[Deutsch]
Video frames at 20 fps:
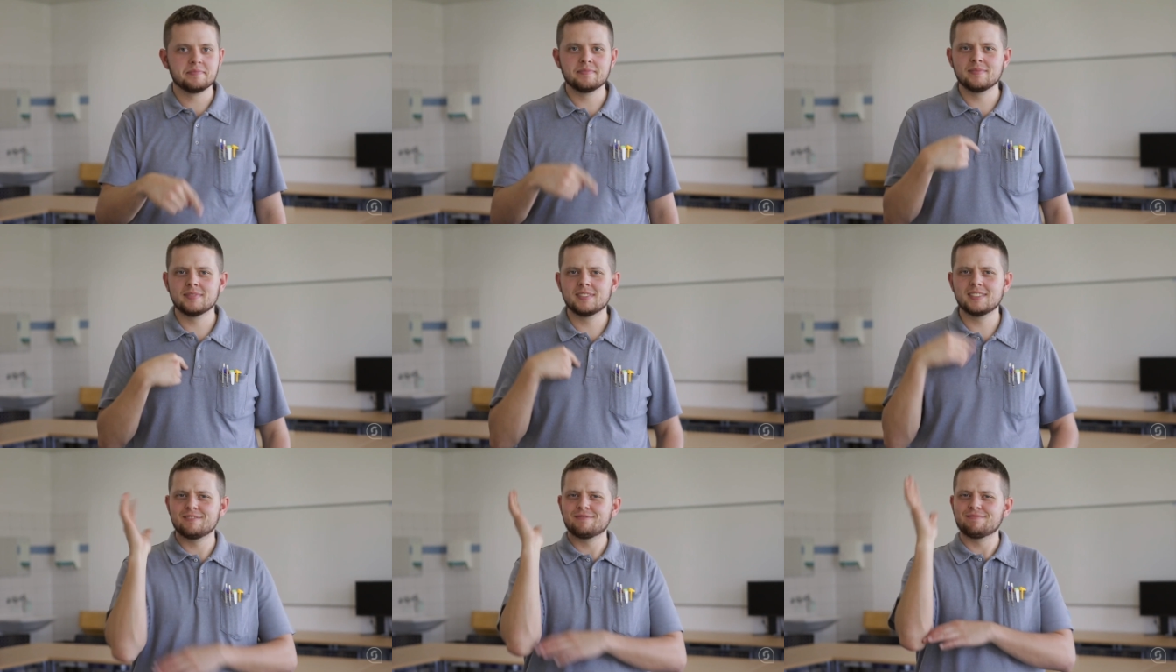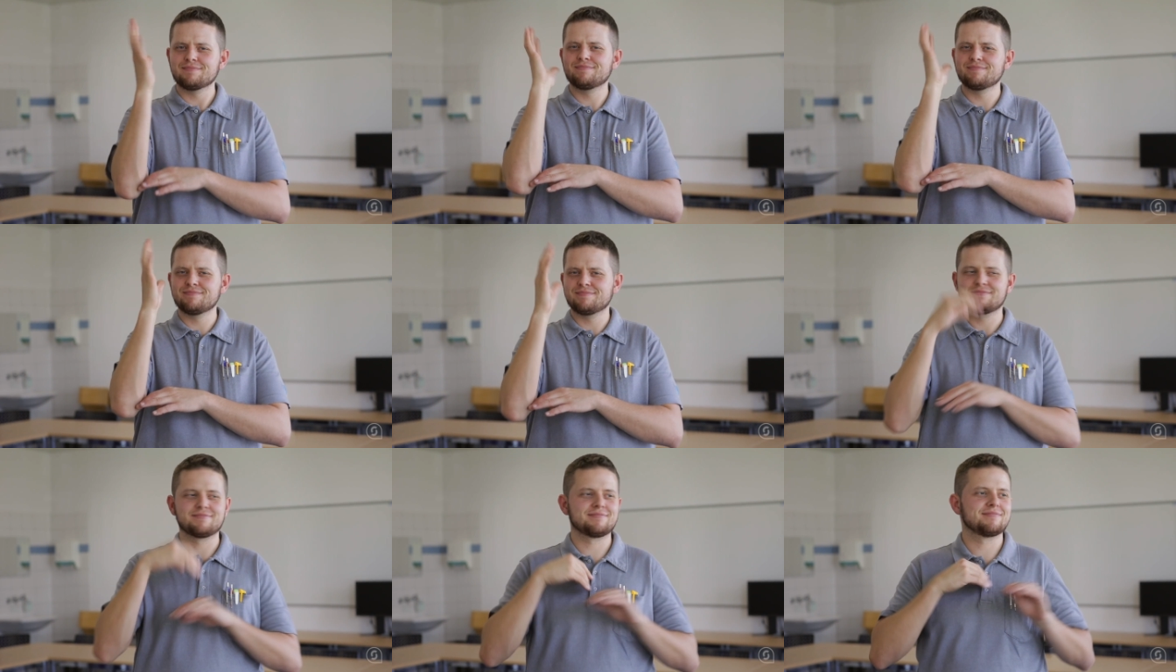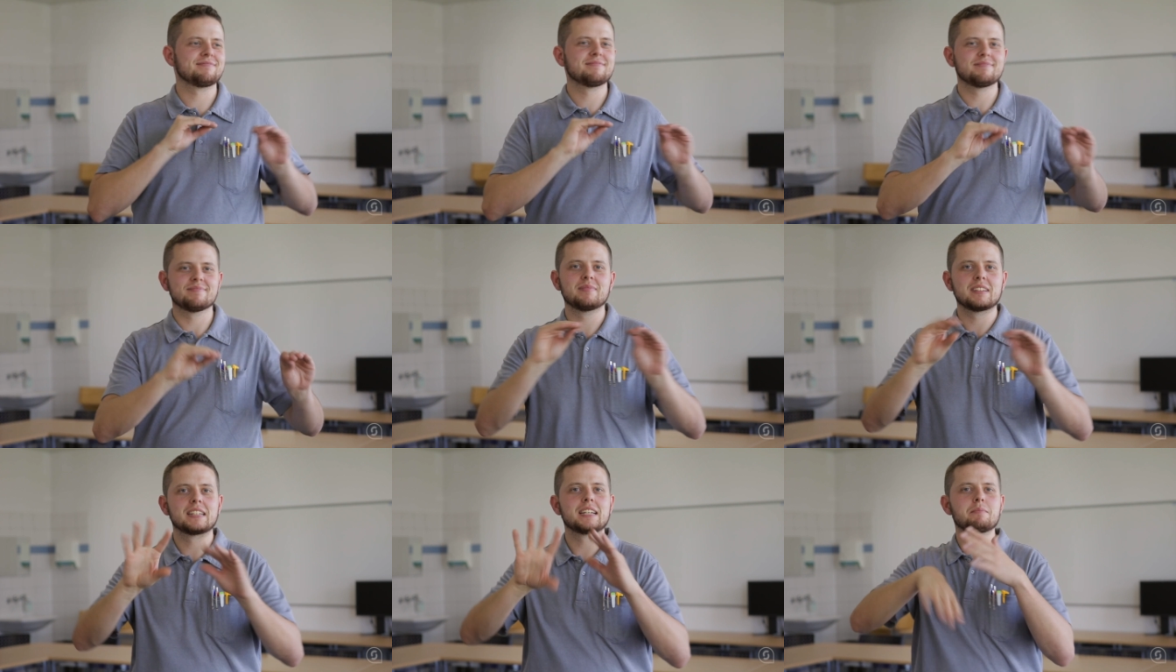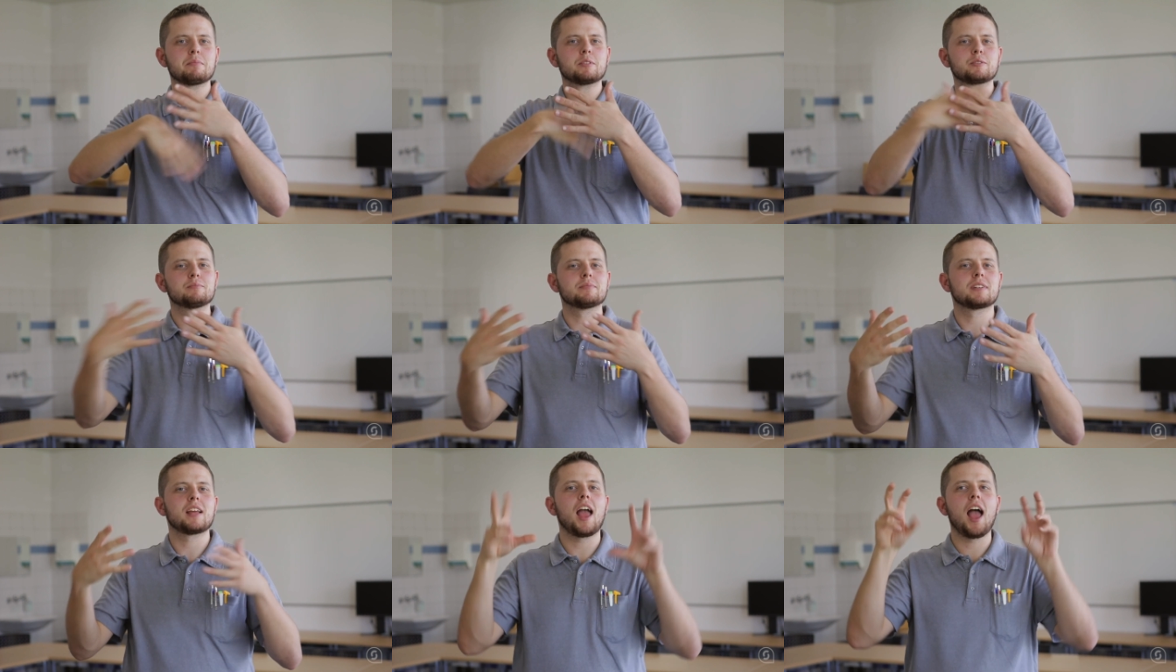Ich gebe einen
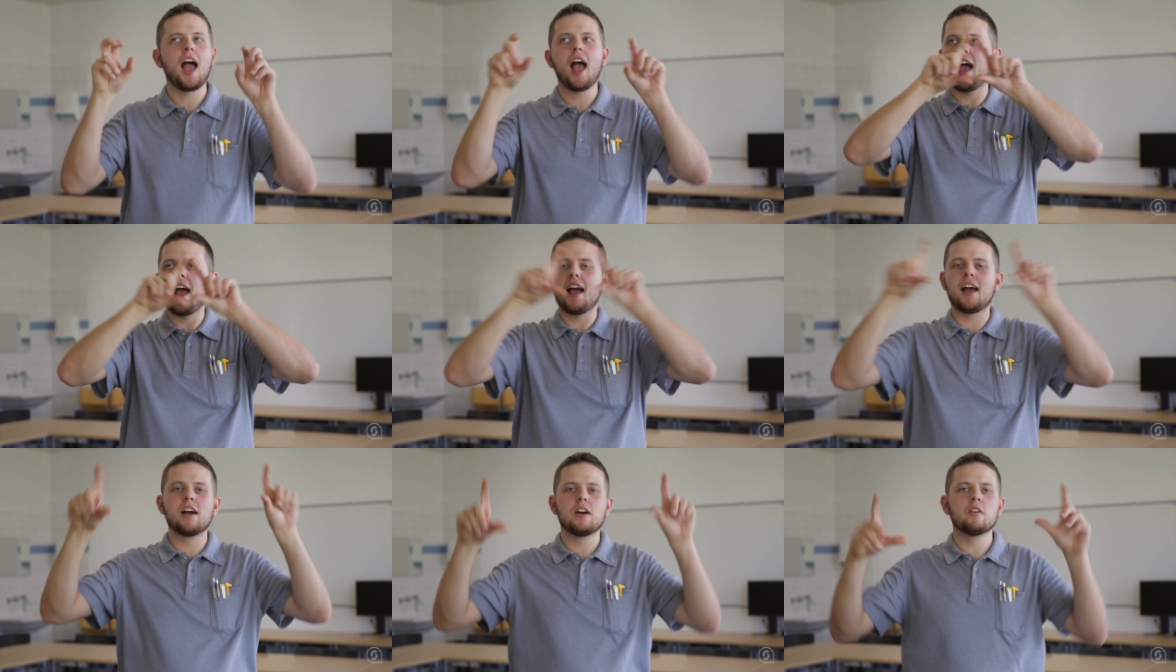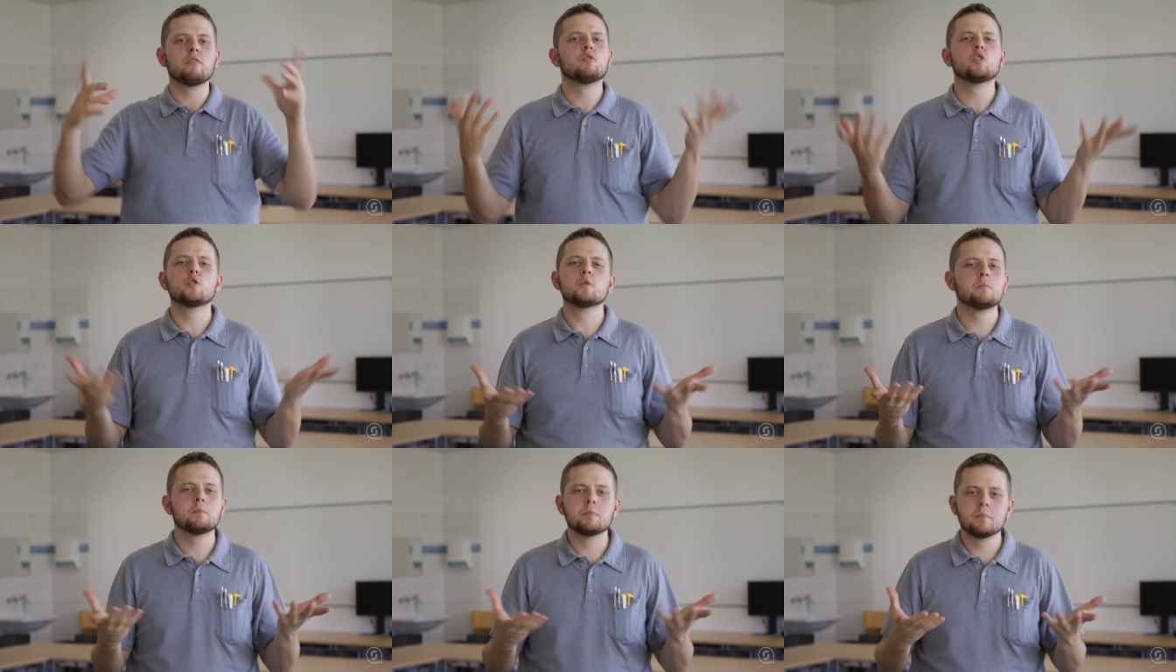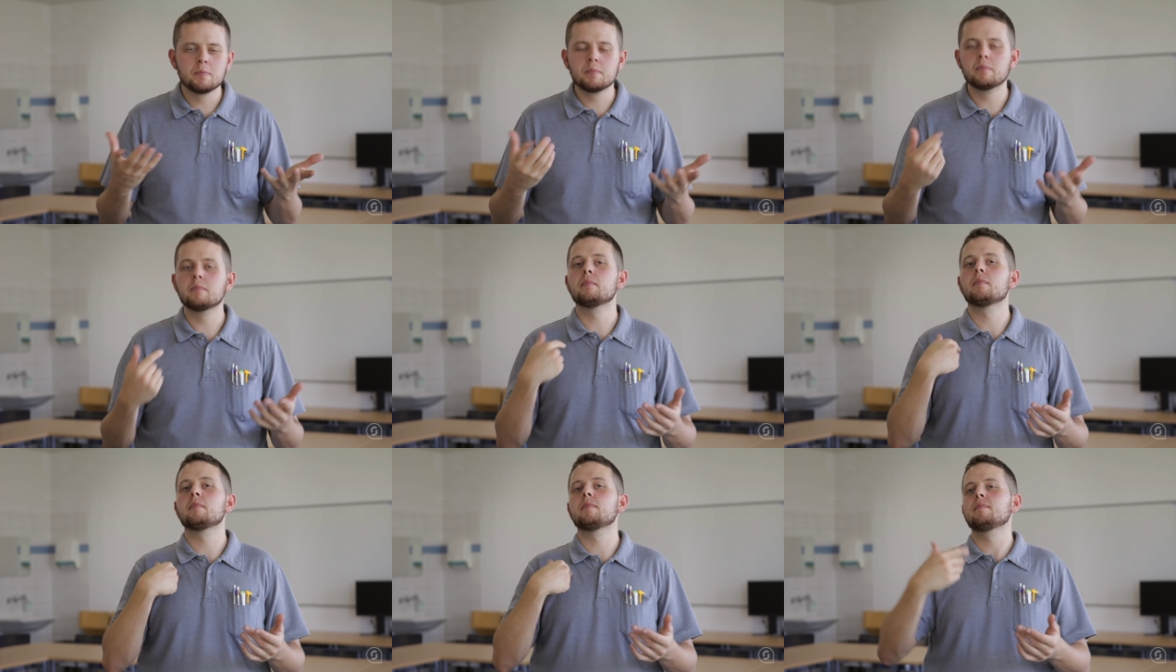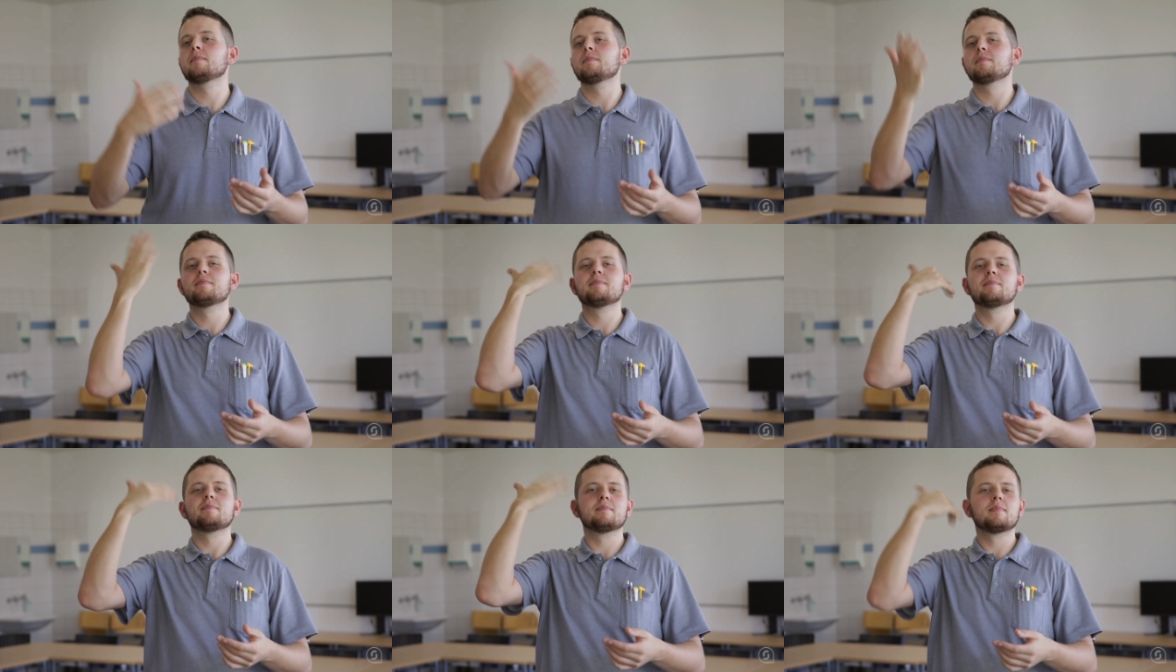Gebärdenkurs. Doch wie kam es
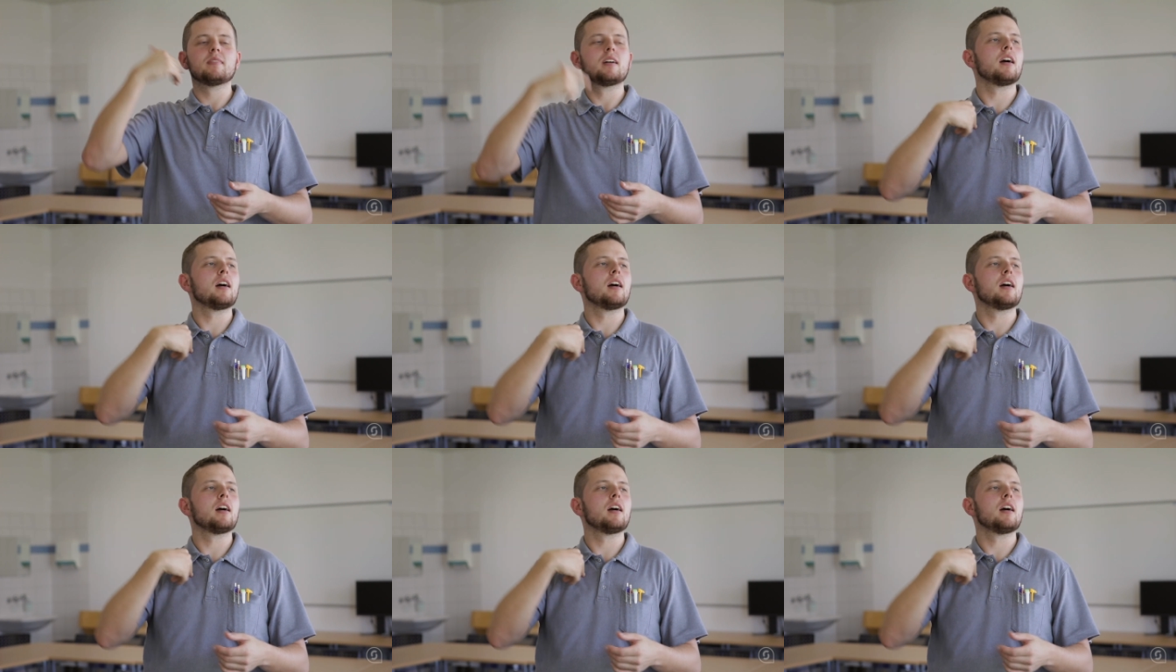dazu?